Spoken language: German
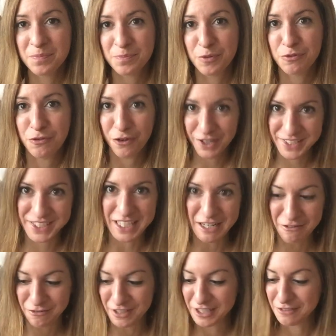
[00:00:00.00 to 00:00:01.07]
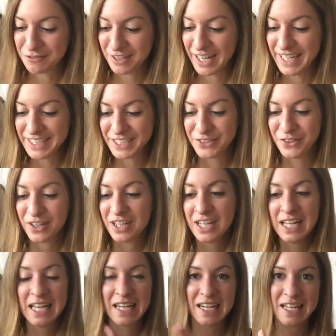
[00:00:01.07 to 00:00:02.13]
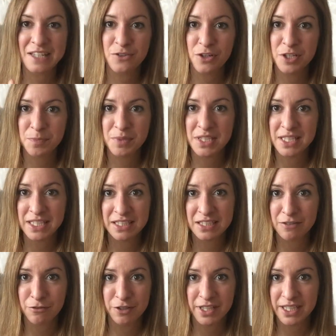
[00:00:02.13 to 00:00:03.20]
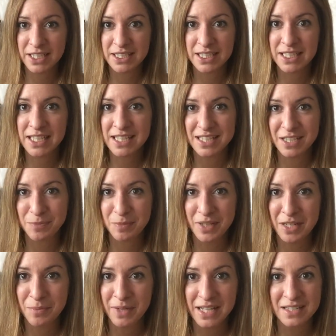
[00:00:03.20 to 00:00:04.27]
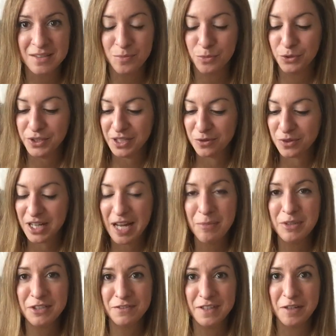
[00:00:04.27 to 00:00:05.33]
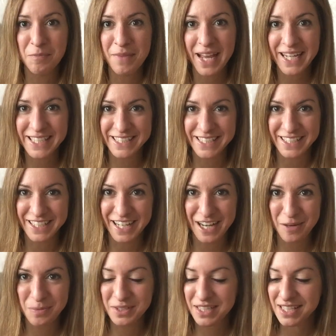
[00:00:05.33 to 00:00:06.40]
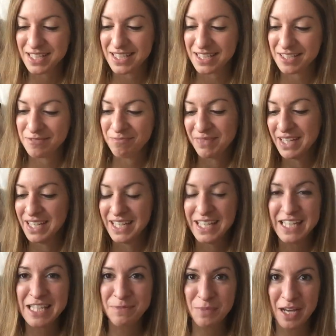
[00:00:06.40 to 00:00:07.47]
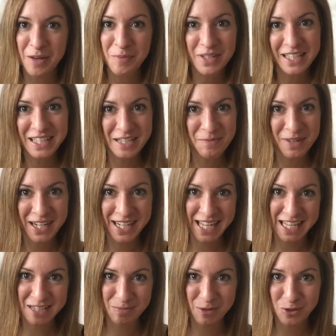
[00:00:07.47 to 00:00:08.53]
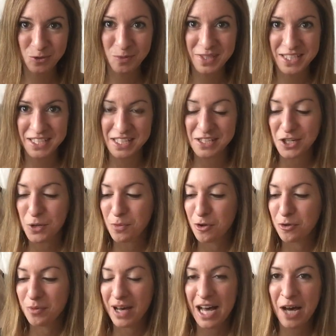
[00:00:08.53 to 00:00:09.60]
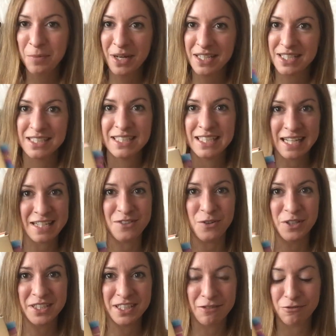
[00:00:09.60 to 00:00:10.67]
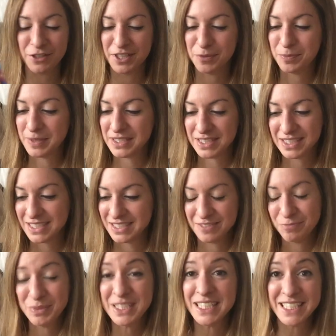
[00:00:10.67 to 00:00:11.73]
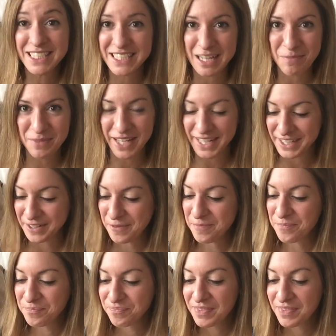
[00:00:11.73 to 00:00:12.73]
Bevor ich anfange vielleicht noch, lasst euch bitte nicht davon irritieren, dass ich bei den meisten Büchern unheimlich viele Märkchen habe. Das ist bei mir immer erstmal so, bis ich das nochmal überarbeite, lasst euch davon nicht bitte, bitte nicht ablenken.